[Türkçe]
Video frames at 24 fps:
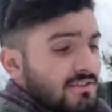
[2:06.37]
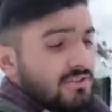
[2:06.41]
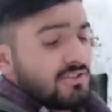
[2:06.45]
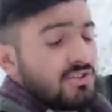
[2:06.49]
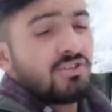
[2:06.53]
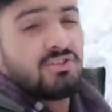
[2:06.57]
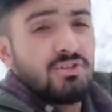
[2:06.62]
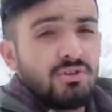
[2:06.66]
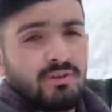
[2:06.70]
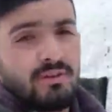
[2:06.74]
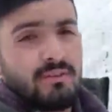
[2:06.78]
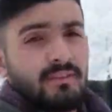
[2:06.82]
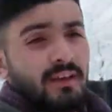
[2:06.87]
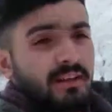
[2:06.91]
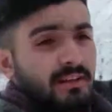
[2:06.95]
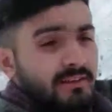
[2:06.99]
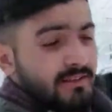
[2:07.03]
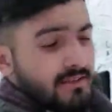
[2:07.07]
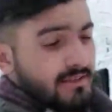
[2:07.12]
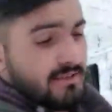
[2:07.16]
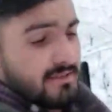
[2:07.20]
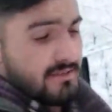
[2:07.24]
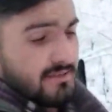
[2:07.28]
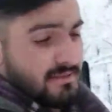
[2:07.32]
gidiyoruz
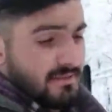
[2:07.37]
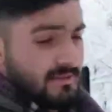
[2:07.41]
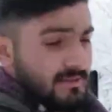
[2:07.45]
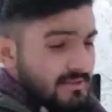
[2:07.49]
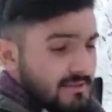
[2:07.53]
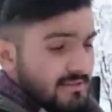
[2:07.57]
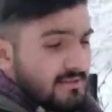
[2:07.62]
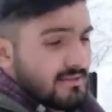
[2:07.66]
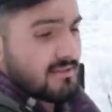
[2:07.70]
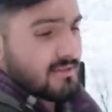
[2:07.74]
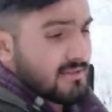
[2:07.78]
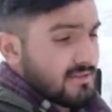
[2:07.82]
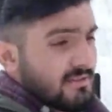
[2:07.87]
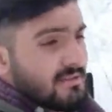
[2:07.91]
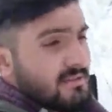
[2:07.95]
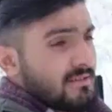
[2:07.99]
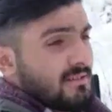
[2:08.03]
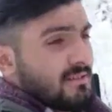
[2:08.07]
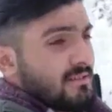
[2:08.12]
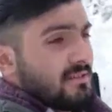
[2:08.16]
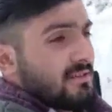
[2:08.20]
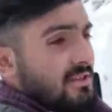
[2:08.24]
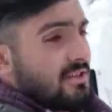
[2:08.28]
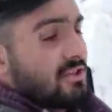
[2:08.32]
artık.
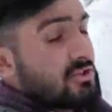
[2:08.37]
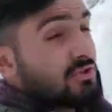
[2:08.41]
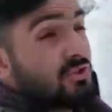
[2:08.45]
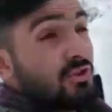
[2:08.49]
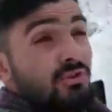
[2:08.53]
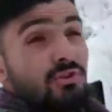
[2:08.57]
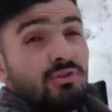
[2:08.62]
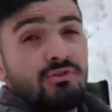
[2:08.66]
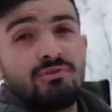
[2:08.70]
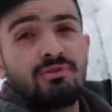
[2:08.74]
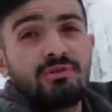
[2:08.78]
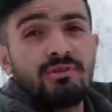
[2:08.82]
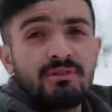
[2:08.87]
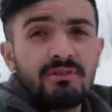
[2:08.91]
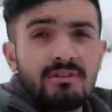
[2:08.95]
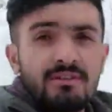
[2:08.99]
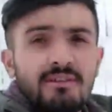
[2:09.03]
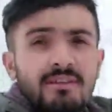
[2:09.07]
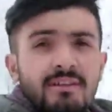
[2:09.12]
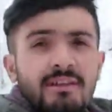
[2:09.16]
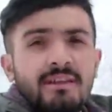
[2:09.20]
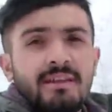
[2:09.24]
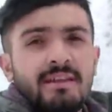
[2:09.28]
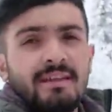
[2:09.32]
İki gündür
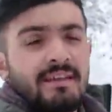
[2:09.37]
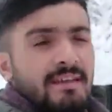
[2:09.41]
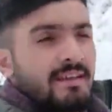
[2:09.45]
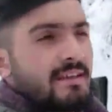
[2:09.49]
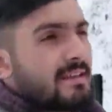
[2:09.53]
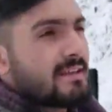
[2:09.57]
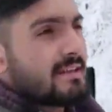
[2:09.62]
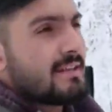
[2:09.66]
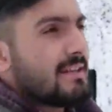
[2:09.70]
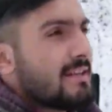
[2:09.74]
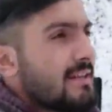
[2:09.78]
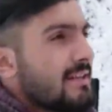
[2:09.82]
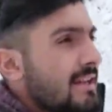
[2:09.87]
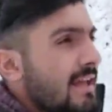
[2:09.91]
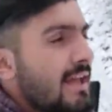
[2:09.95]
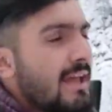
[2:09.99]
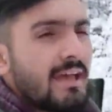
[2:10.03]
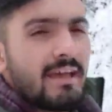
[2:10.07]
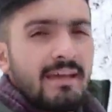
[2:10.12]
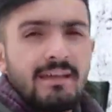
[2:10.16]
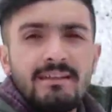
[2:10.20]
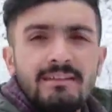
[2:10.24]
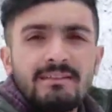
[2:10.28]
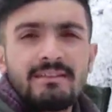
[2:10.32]

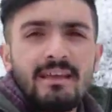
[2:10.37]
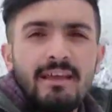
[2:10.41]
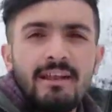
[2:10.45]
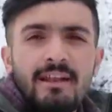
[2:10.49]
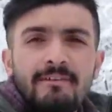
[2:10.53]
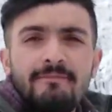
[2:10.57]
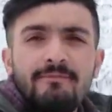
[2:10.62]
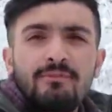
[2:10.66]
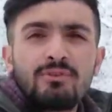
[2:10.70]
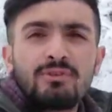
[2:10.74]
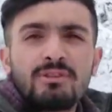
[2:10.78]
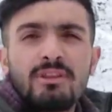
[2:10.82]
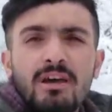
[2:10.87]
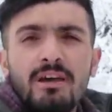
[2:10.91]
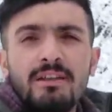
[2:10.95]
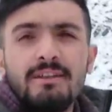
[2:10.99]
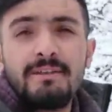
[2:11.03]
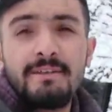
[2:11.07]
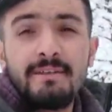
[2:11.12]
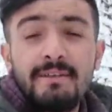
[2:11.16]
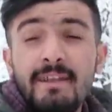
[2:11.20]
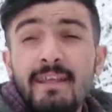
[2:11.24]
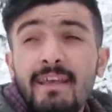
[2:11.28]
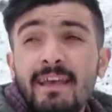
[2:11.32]
ne telefondan
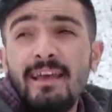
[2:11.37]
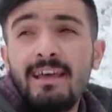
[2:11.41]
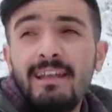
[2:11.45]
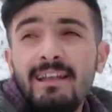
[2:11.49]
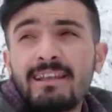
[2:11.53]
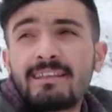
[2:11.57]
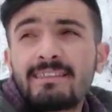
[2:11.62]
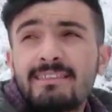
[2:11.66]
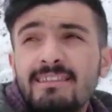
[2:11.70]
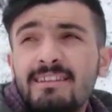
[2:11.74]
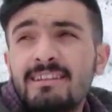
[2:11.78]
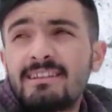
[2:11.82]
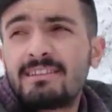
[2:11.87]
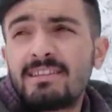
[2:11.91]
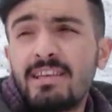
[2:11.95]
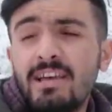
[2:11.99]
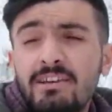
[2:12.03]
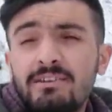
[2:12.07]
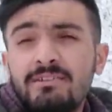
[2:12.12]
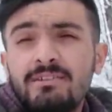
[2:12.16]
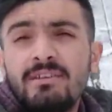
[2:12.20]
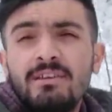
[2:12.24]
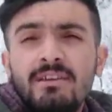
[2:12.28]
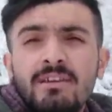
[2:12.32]
ne
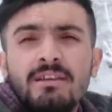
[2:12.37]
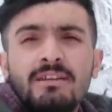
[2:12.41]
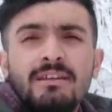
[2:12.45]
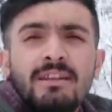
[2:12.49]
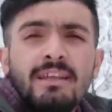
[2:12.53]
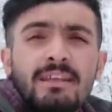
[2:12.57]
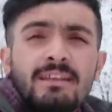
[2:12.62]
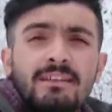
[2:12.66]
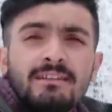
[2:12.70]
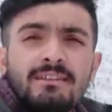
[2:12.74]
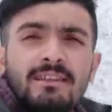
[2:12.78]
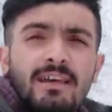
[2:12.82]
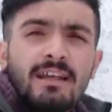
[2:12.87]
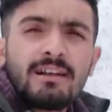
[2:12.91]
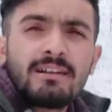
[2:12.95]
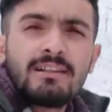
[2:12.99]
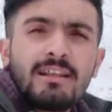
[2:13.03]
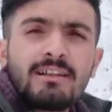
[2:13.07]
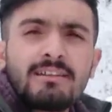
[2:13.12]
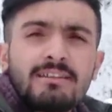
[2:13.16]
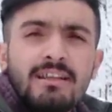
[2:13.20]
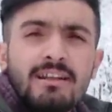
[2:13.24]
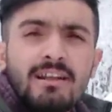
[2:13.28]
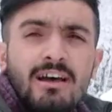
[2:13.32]
elektrikten ne
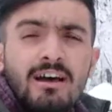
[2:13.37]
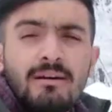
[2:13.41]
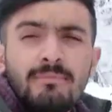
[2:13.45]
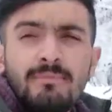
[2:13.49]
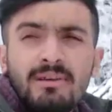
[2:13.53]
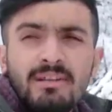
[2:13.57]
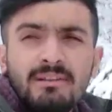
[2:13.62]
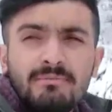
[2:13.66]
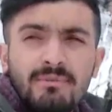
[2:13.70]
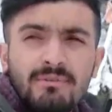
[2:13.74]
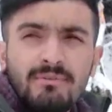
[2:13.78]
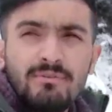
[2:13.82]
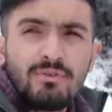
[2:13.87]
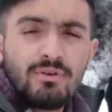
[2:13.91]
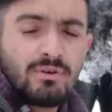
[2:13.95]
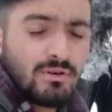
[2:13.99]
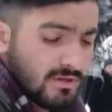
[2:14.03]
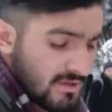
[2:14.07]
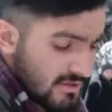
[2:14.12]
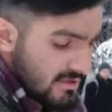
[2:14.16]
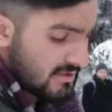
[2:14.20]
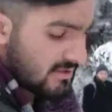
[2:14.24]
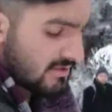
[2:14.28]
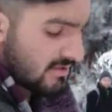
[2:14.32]
internetten haberimiz yok.
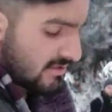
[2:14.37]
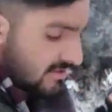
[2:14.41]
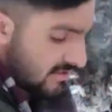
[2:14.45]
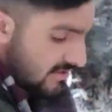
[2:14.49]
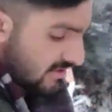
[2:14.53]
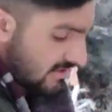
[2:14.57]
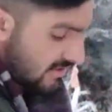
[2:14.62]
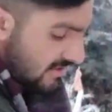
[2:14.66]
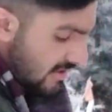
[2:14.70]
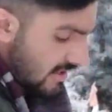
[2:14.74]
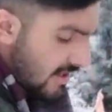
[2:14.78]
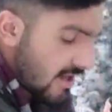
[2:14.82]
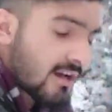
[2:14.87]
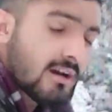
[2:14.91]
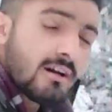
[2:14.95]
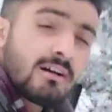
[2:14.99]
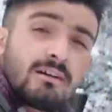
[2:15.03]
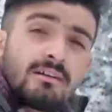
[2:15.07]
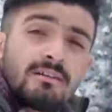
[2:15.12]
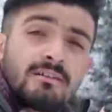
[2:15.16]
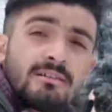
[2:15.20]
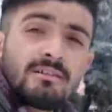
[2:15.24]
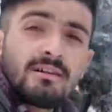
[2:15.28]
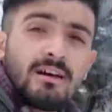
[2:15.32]

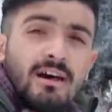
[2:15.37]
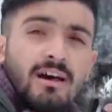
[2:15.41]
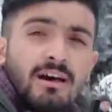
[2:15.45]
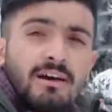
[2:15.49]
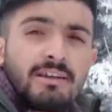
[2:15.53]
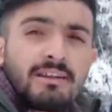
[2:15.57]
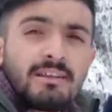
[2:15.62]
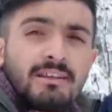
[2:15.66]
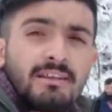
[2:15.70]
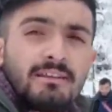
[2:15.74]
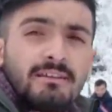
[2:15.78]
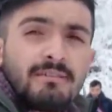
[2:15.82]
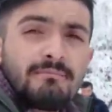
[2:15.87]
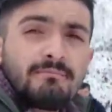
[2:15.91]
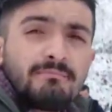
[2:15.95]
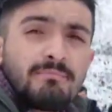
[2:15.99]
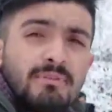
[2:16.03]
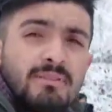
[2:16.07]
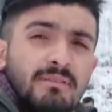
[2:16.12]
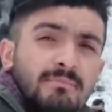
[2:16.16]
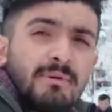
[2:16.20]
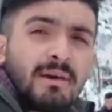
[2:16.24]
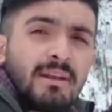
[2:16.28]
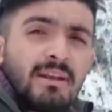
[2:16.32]
Yani
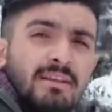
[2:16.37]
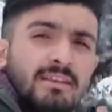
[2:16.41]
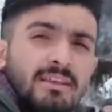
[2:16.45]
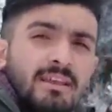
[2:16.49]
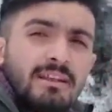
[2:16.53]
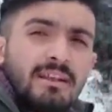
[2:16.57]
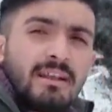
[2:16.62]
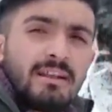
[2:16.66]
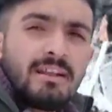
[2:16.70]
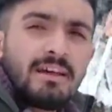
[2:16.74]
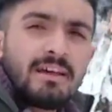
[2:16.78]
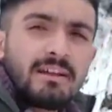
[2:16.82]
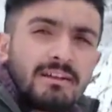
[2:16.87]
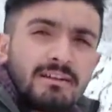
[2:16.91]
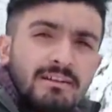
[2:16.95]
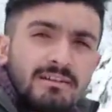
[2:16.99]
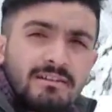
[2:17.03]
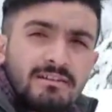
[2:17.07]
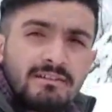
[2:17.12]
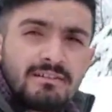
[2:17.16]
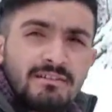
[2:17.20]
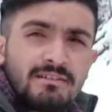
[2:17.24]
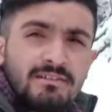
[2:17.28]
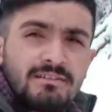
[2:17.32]
bizi merak edenler
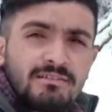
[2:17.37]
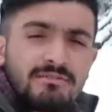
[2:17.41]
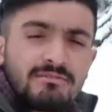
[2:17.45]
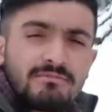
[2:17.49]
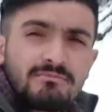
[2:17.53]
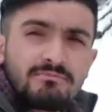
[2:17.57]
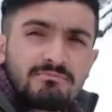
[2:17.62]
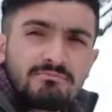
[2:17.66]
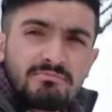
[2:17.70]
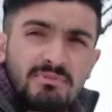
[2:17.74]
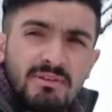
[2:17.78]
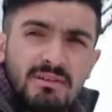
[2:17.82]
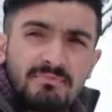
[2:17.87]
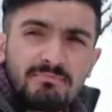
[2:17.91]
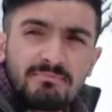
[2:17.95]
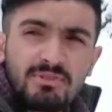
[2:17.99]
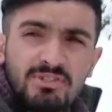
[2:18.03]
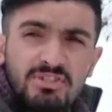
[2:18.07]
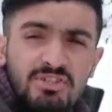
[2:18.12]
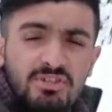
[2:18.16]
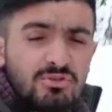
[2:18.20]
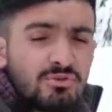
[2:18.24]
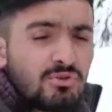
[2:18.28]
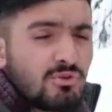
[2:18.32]
yani
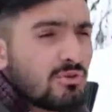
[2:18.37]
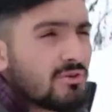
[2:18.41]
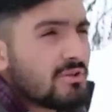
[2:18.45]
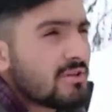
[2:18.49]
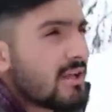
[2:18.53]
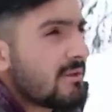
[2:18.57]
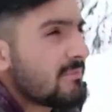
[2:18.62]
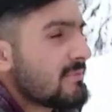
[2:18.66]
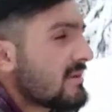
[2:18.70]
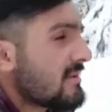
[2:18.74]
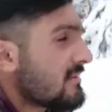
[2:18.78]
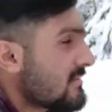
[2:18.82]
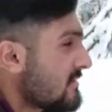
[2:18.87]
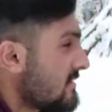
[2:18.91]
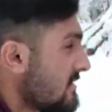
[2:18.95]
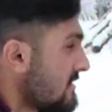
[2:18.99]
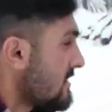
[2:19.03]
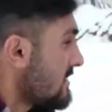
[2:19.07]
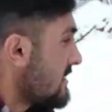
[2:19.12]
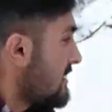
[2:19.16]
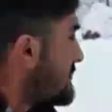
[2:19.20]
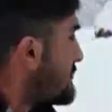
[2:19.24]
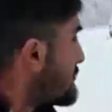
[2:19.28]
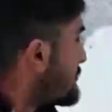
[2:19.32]
iki günlüğüne biraz
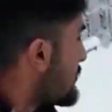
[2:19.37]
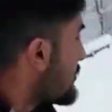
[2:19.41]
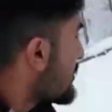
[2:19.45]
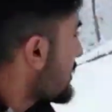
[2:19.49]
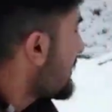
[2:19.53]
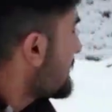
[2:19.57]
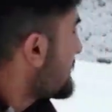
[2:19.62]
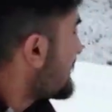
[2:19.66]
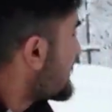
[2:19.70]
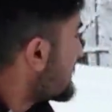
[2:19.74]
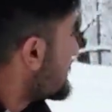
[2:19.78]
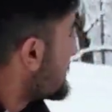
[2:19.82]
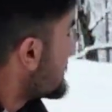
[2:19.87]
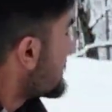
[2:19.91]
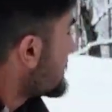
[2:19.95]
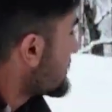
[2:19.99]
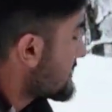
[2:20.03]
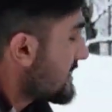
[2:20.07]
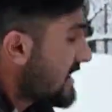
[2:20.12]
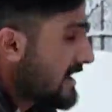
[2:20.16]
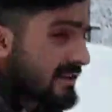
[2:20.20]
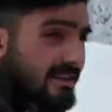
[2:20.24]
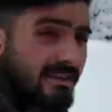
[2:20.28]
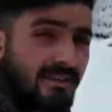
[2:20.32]
mola
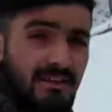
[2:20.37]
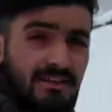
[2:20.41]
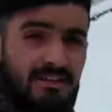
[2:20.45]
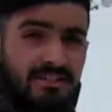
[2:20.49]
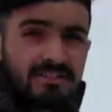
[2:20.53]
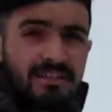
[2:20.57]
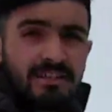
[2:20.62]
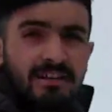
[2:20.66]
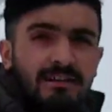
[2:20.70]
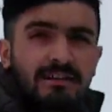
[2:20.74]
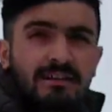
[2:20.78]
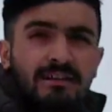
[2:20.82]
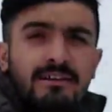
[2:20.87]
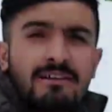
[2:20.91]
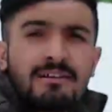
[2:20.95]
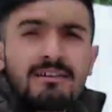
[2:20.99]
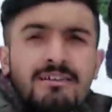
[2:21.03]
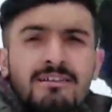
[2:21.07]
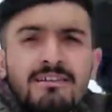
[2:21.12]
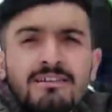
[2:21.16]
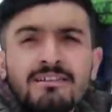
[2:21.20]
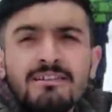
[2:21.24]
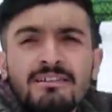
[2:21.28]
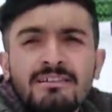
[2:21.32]
verdik arkadaşlara
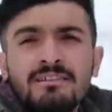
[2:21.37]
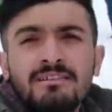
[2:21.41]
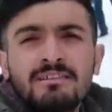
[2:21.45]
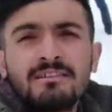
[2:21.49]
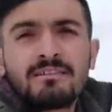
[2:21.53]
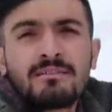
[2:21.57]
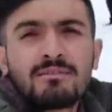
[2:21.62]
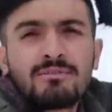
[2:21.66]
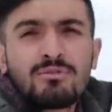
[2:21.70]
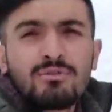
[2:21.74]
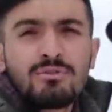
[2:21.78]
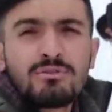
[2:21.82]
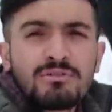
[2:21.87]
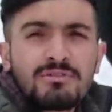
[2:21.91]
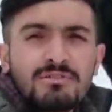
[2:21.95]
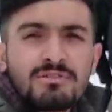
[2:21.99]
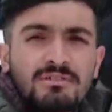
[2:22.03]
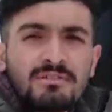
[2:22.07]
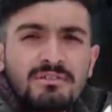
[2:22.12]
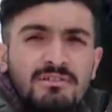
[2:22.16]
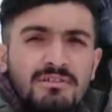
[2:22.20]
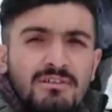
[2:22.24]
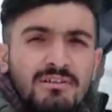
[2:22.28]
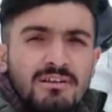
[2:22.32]
son
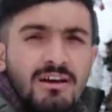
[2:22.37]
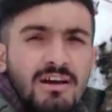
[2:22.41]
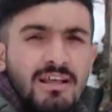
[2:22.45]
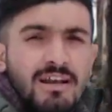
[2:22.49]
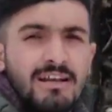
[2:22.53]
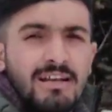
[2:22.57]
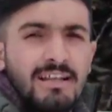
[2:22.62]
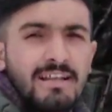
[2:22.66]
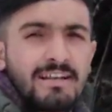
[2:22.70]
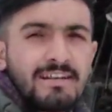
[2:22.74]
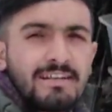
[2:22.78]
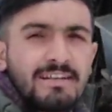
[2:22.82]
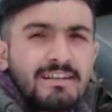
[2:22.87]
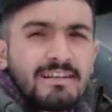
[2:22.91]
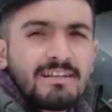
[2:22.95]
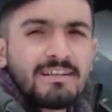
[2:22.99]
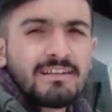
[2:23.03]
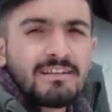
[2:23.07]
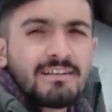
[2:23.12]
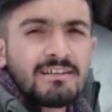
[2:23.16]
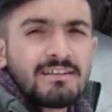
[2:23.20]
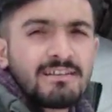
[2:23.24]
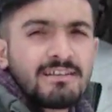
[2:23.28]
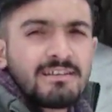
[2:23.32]
karelerini
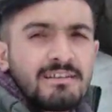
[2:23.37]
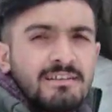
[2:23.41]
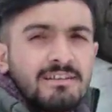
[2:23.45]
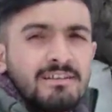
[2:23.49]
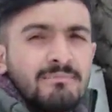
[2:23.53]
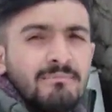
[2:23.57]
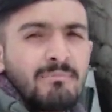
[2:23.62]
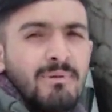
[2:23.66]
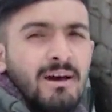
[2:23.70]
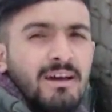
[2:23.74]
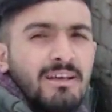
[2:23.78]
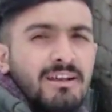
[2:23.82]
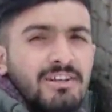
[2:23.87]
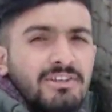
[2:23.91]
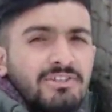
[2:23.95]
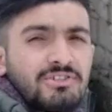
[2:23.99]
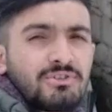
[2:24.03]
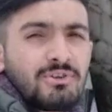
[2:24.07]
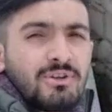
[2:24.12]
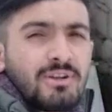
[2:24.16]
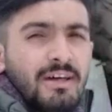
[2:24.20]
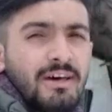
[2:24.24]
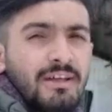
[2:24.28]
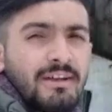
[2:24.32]

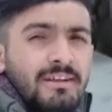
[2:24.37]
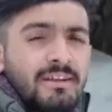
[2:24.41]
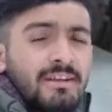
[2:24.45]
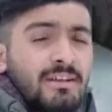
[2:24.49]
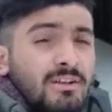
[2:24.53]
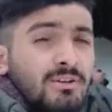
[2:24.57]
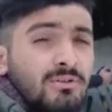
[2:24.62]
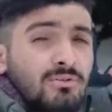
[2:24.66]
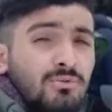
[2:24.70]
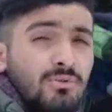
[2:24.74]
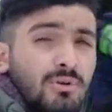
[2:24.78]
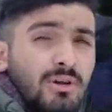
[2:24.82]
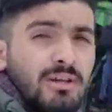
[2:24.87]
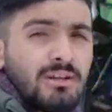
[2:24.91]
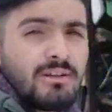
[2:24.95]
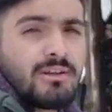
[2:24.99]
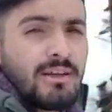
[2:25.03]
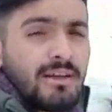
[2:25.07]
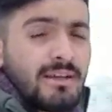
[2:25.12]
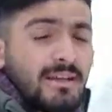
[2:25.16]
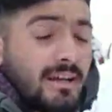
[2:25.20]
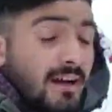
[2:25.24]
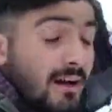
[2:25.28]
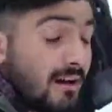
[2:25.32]
paylaşıyorlar.
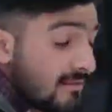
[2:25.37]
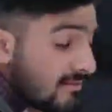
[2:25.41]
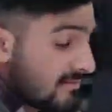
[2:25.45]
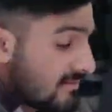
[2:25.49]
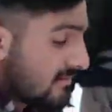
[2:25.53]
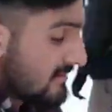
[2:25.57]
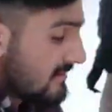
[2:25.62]
Böyle kal